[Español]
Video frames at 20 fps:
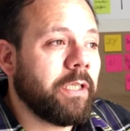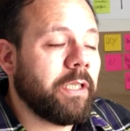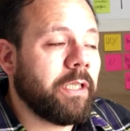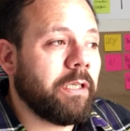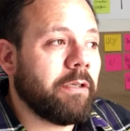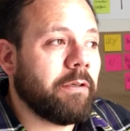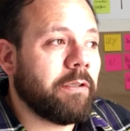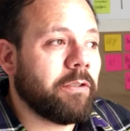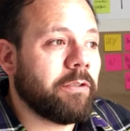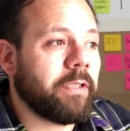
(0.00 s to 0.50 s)

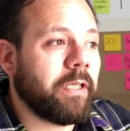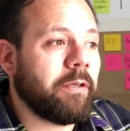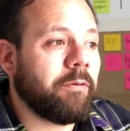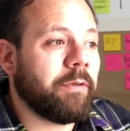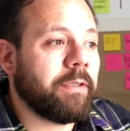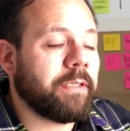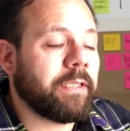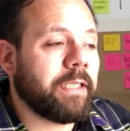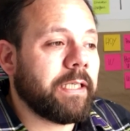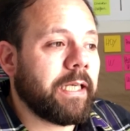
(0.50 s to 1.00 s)
Y cuando te das
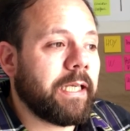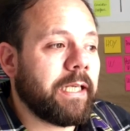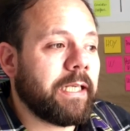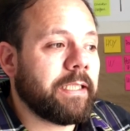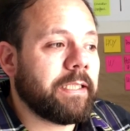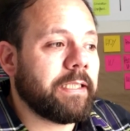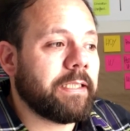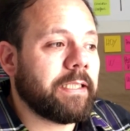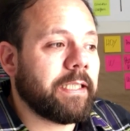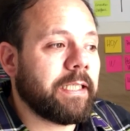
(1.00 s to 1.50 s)
cuenta que hay
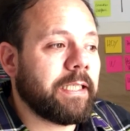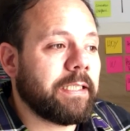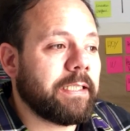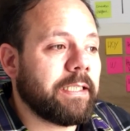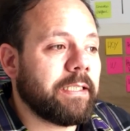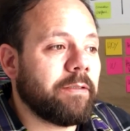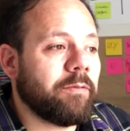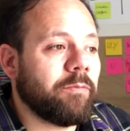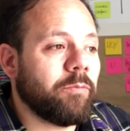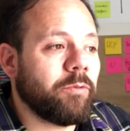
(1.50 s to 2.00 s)
artistas que
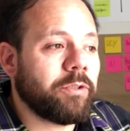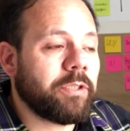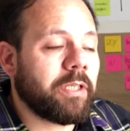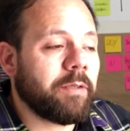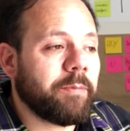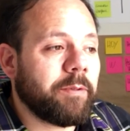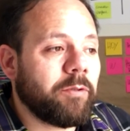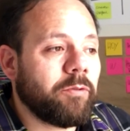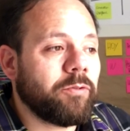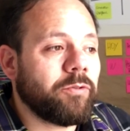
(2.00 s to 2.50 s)
tienen mucha
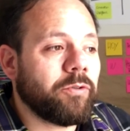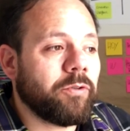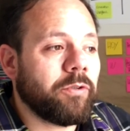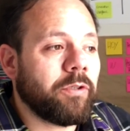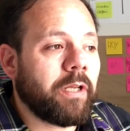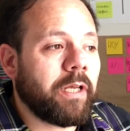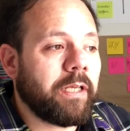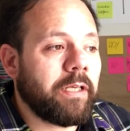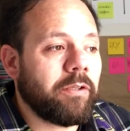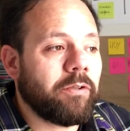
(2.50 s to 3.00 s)

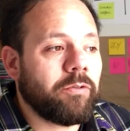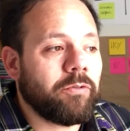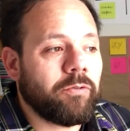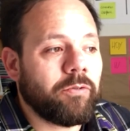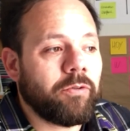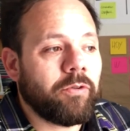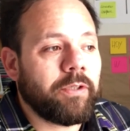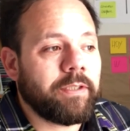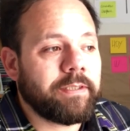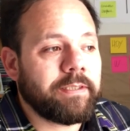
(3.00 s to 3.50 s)
repercusión, ahí es donde
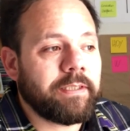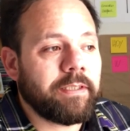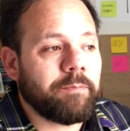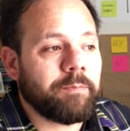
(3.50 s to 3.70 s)
uno decide